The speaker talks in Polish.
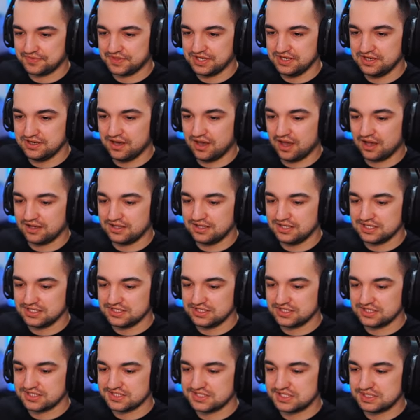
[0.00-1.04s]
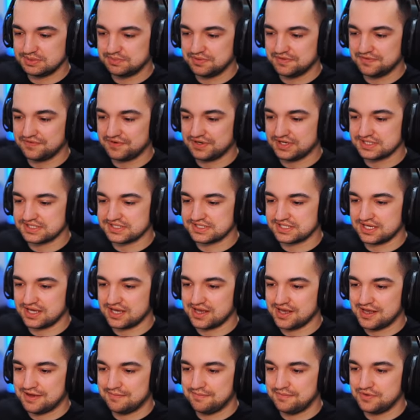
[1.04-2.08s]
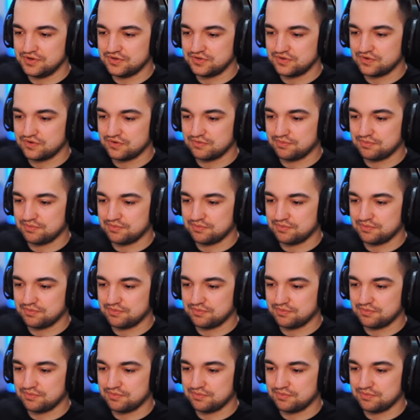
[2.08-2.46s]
i je się zdobywa za Motor